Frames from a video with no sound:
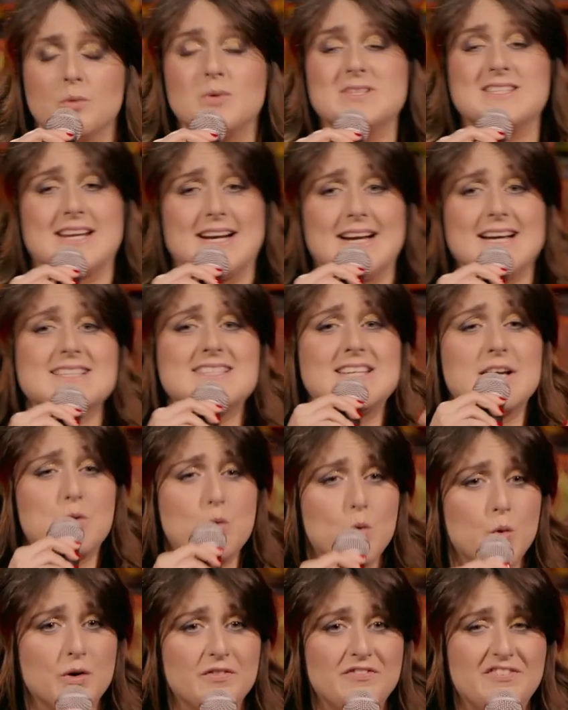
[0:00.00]
Queste ragazze
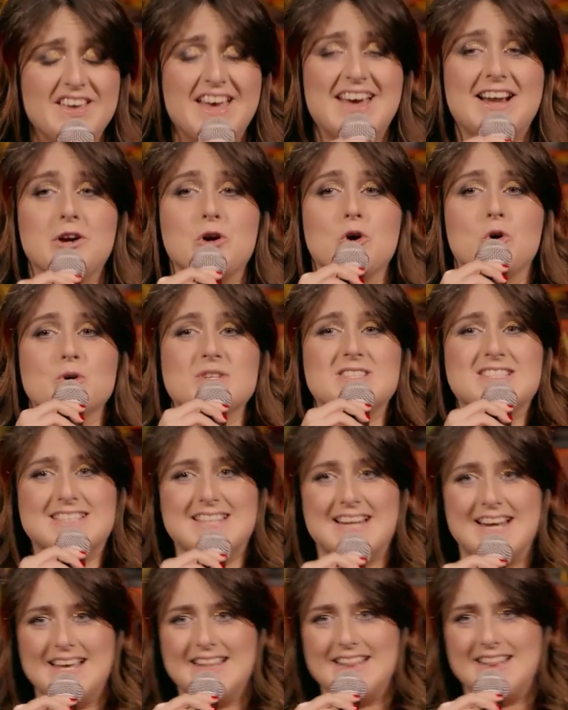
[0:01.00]
curvi erano
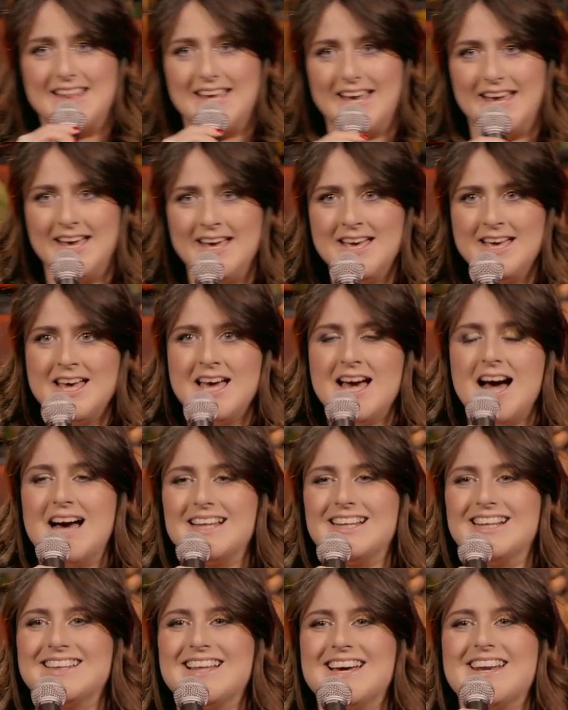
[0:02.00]
costrette
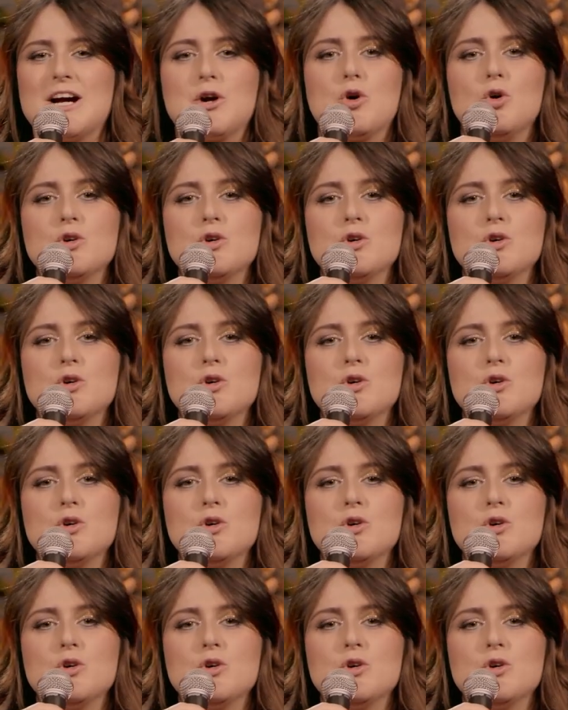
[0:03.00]
ad andare a